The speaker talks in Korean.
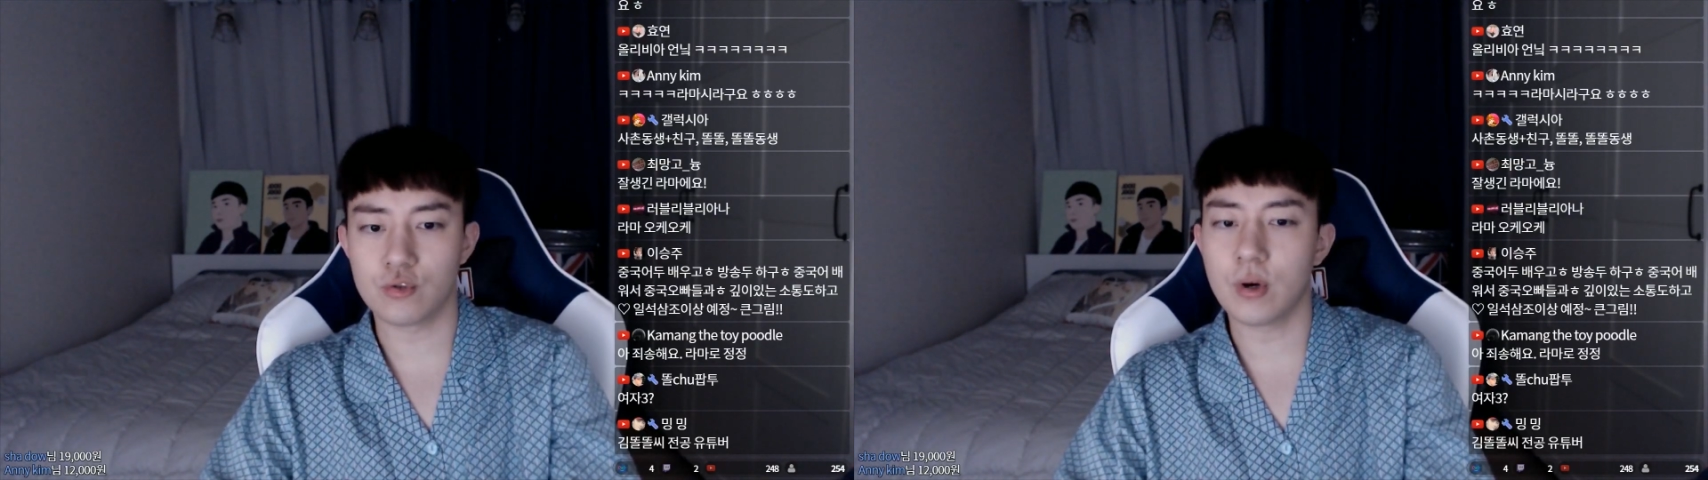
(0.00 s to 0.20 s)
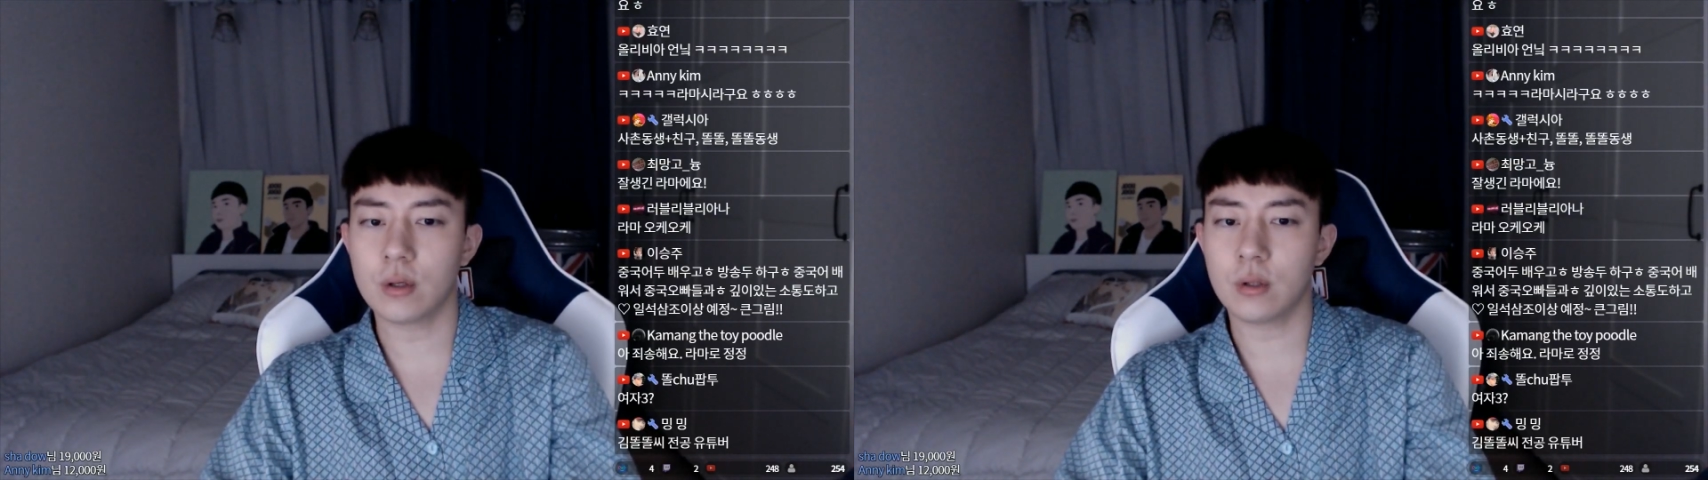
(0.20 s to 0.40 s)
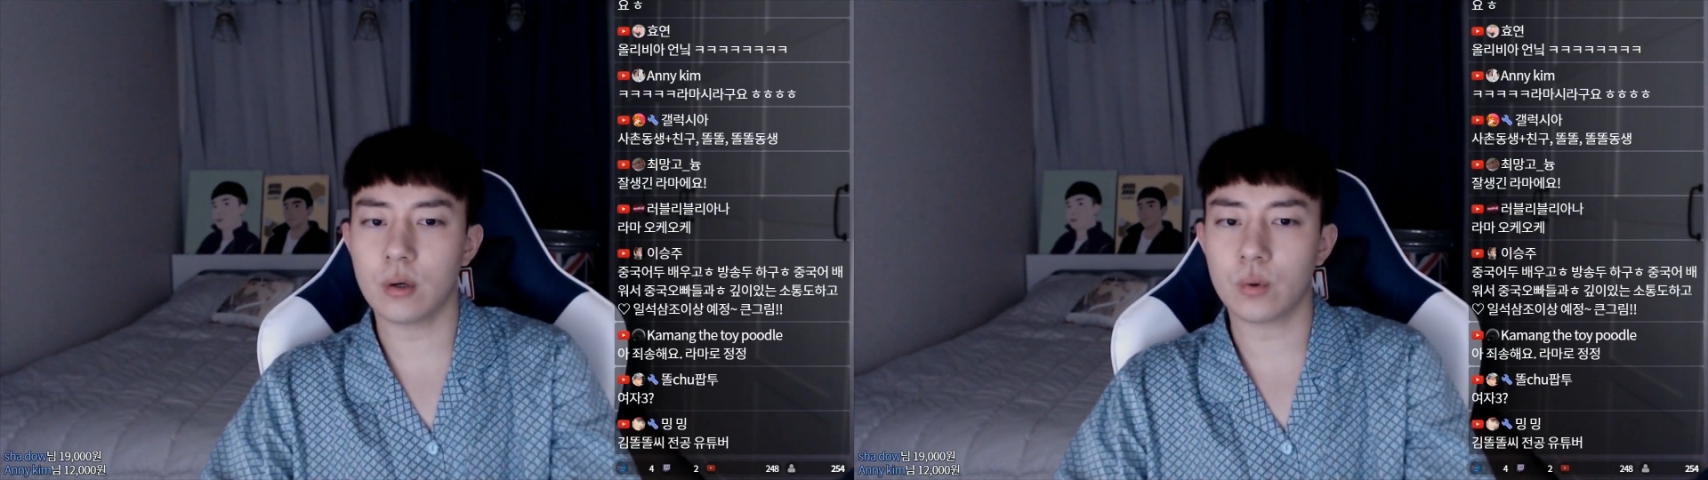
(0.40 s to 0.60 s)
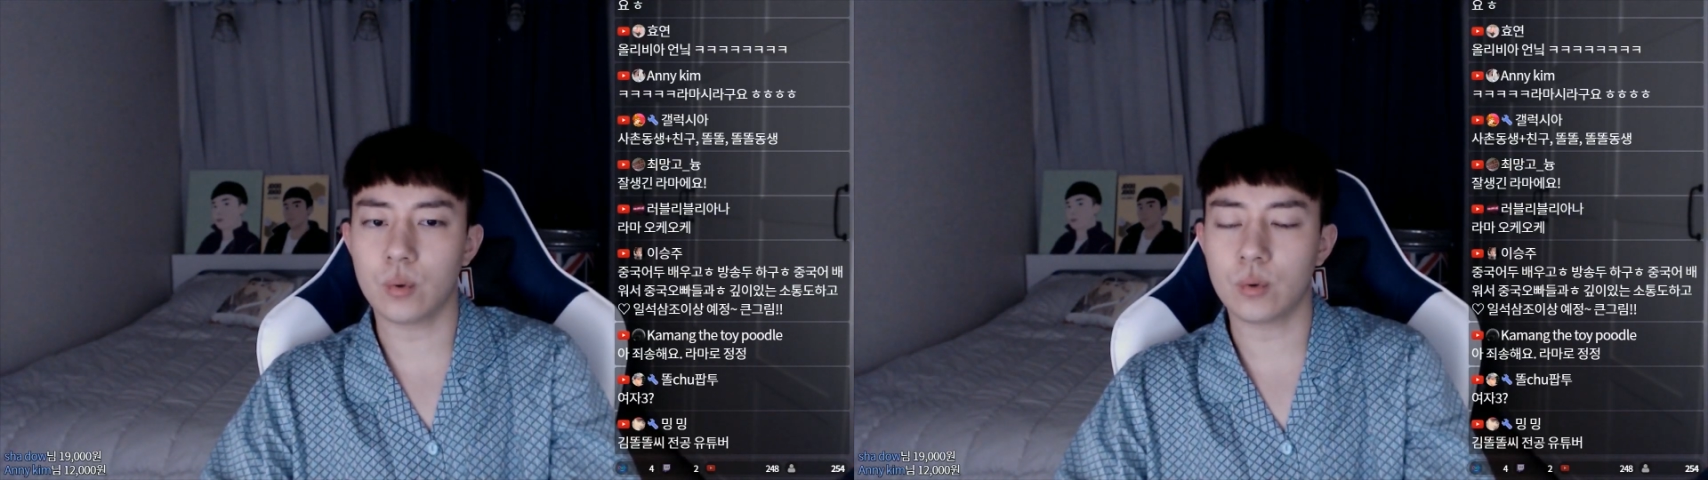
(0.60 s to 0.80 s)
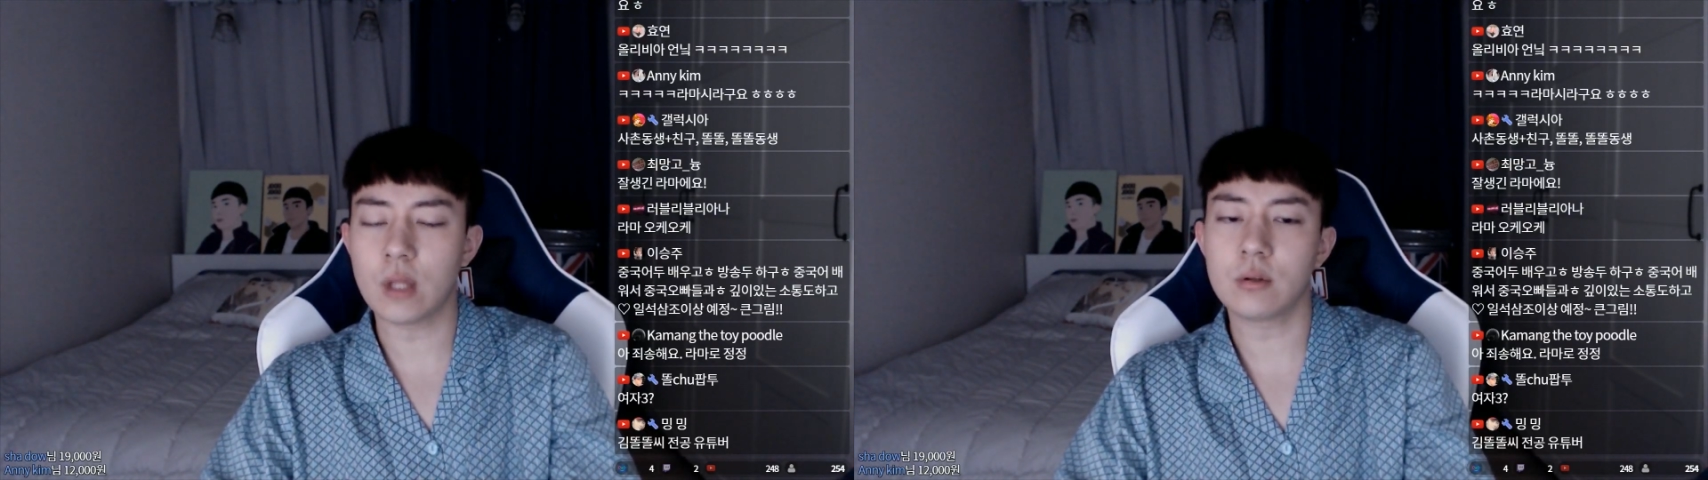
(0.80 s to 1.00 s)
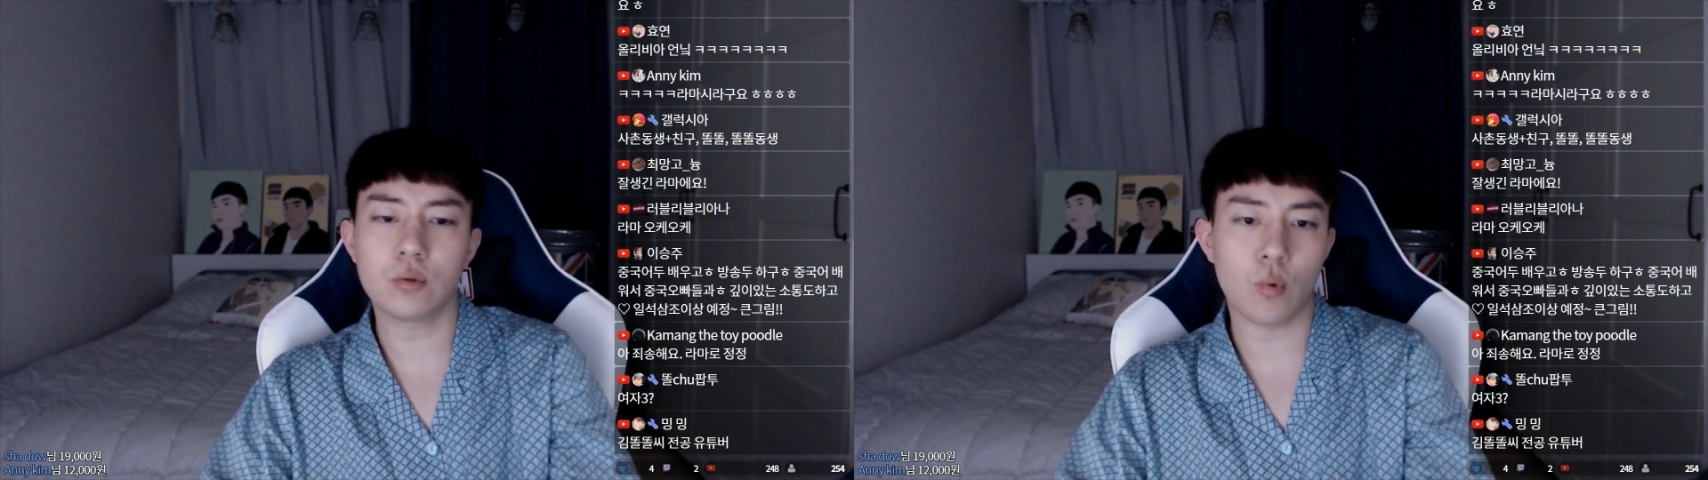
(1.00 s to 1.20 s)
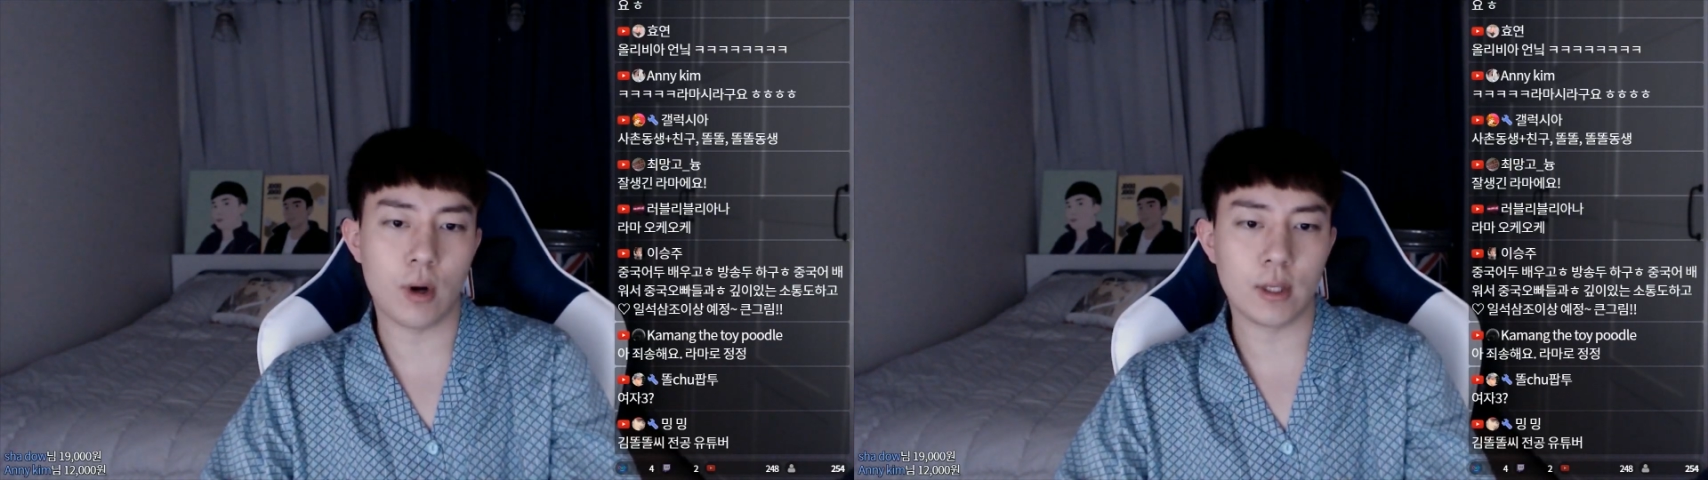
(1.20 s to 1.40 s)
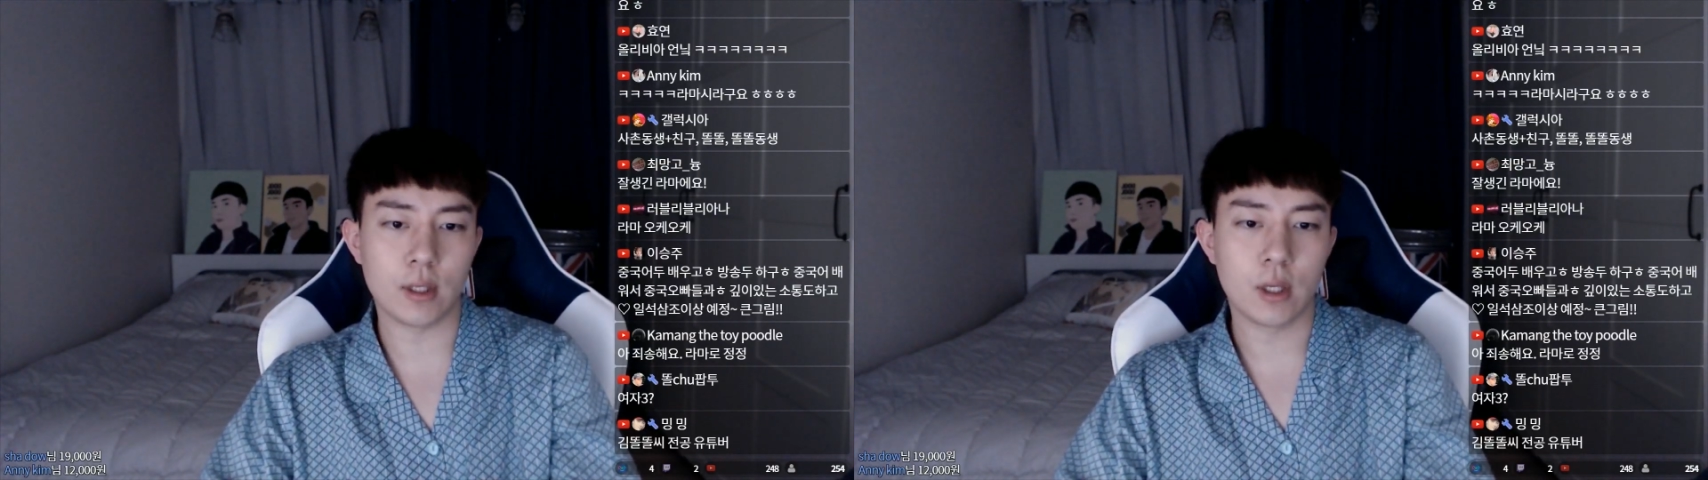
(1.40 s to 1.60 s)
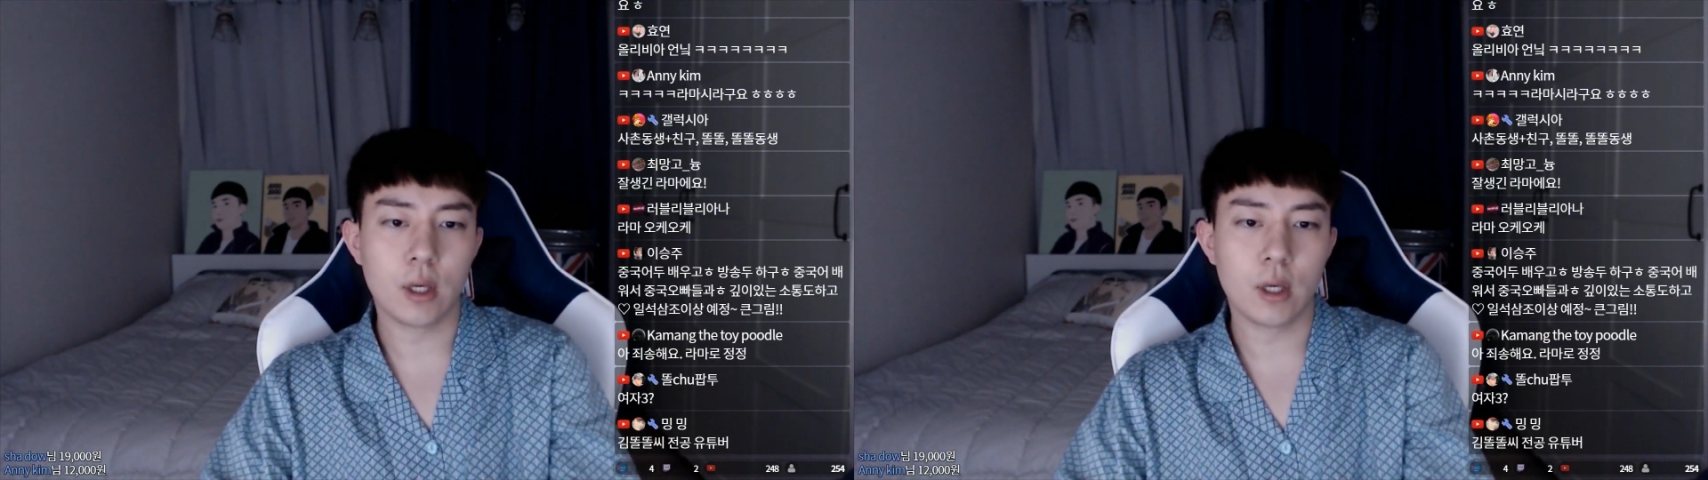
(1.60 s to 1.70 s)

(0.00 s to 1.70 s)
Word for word: 중앙대학교 댄스 동아리